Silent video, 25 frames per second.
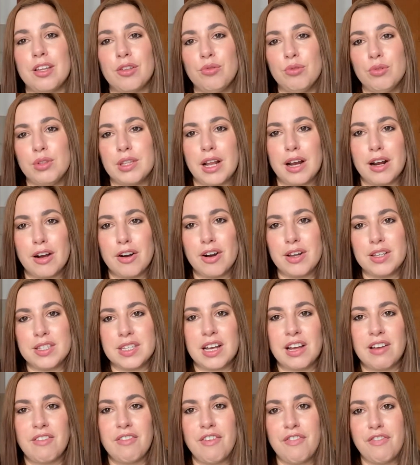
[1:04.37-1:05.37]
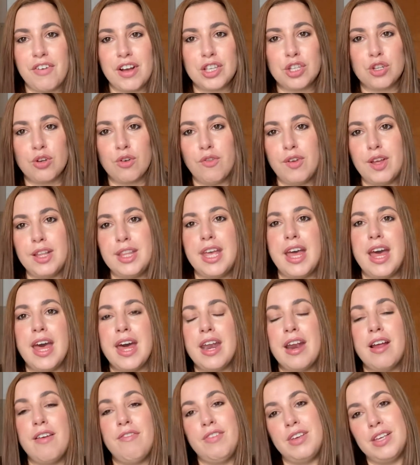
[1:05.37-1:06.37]
tutte le cose che vi faccio
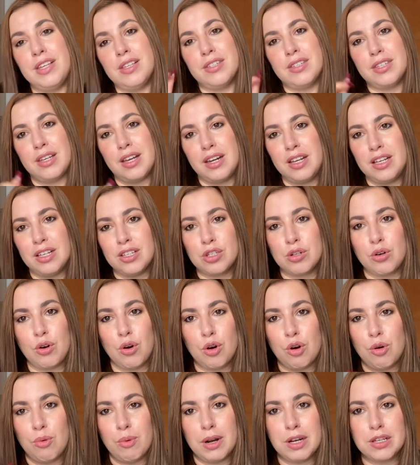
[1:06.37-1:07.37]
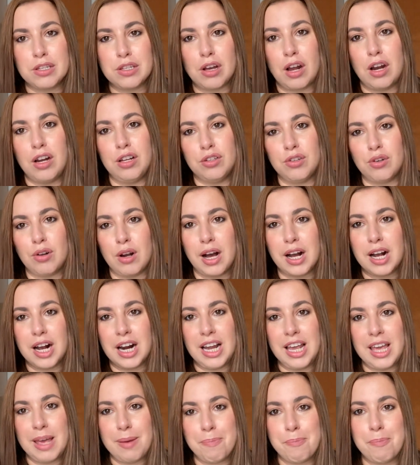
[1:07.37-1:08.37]
vedere vi inserisco come al solito la
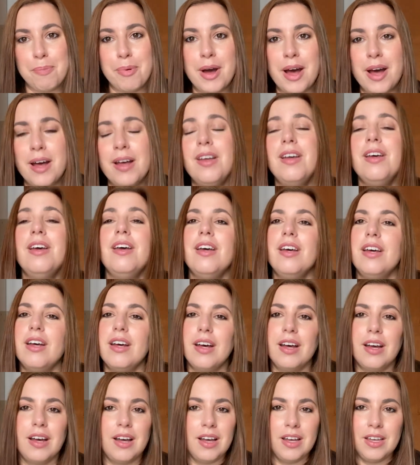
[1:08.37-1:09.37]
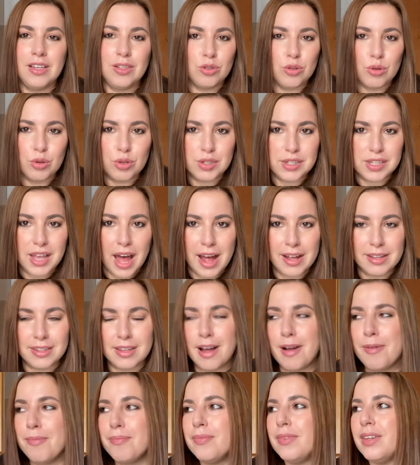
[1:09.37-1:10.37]
clip eh,
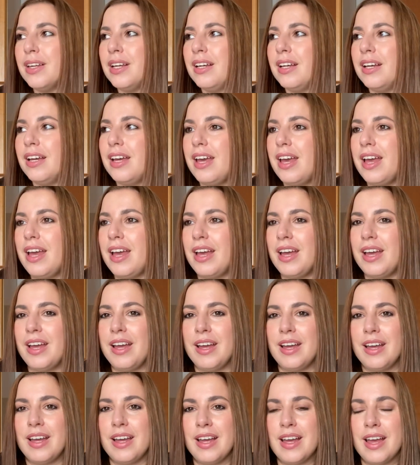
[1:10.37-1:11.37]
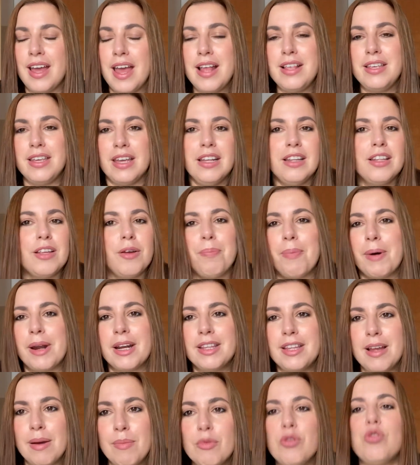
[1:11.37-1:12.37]
indossata e, e, niente,
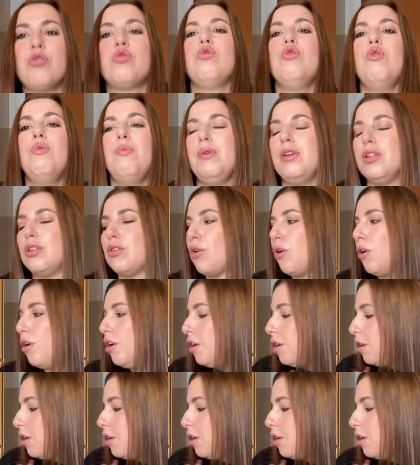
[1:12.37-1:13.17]
partiamo subito.